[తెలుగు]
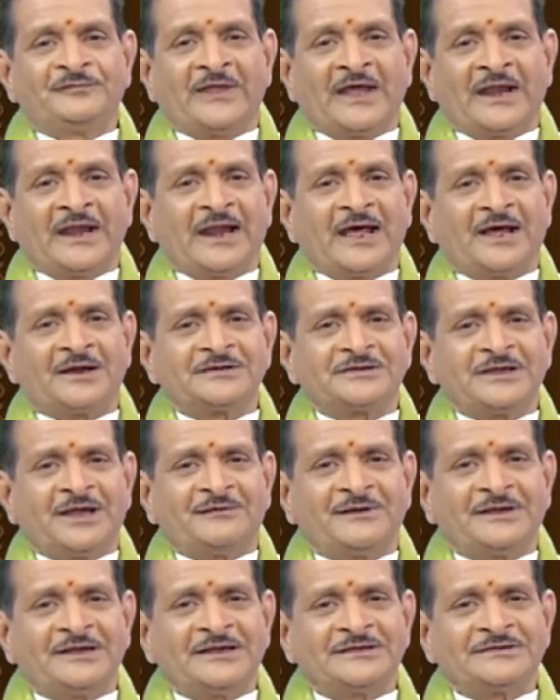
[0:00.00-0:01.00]

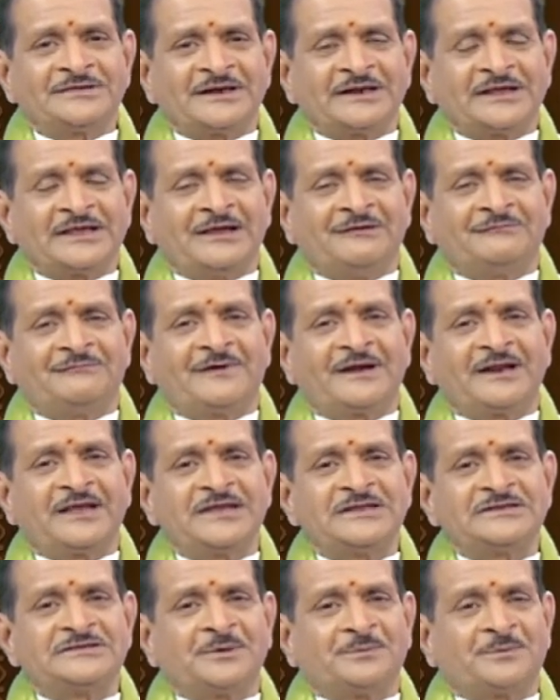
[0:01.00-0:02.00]
తెల్లారుజాం అయ్యేసరికి
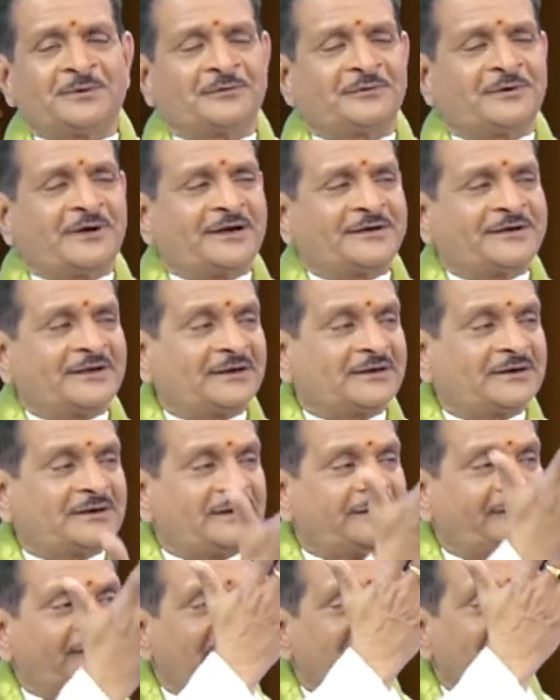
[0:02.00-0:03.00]
ఎవరికీ చెప్పకుండా
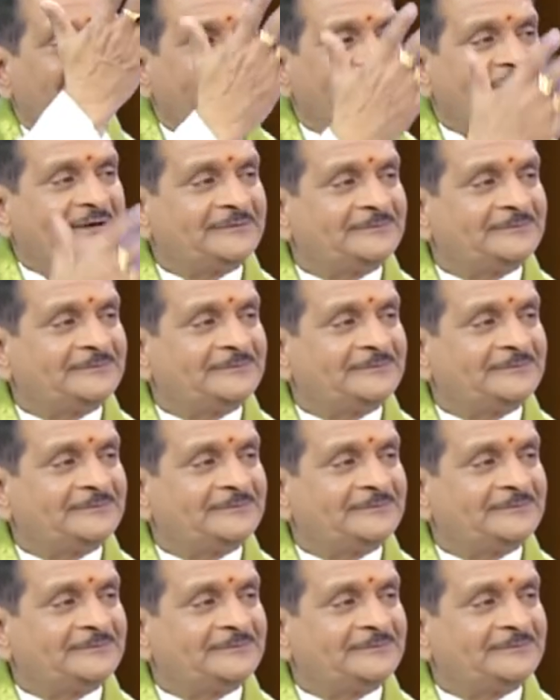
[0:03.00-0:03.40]
టక్కుని వెళ్ళిపోయారు